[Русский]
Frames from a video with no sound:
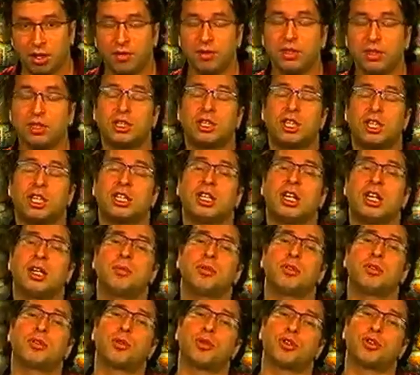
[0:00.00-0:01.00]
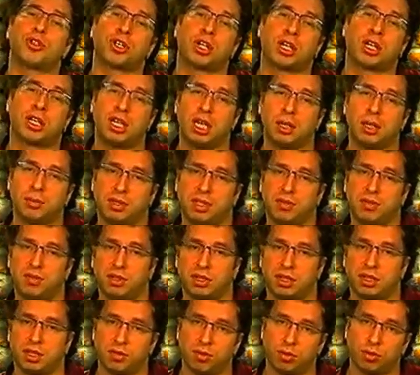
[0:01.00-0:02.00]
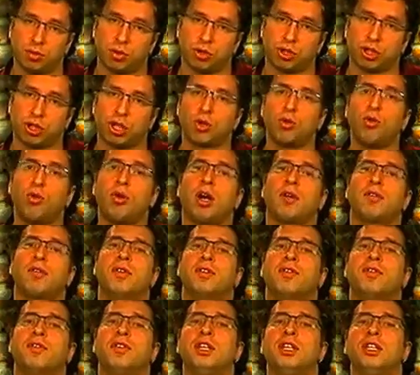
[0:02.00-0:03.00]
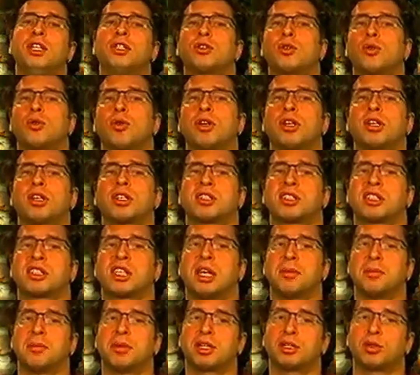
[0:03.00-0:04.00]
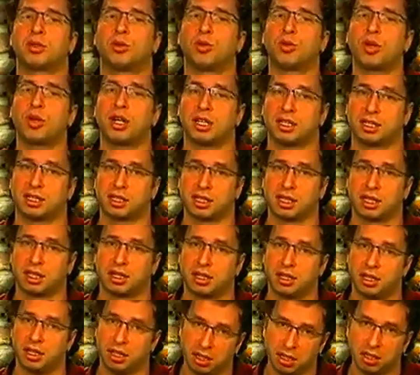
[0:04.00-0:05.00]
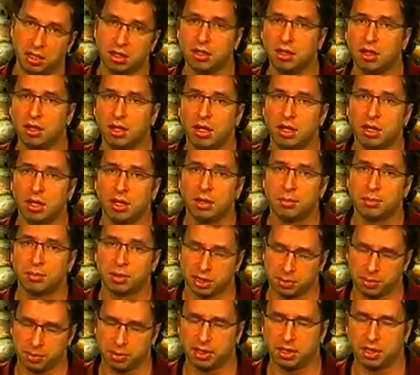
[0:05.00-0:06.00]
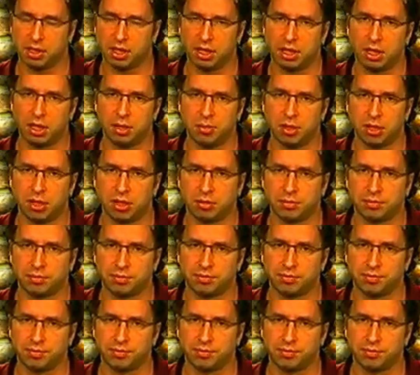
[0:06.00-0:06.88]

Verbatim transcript: Вы на www.gamesdefistv.ru, а в эфире тройка самых дурацких игр про спасение мира.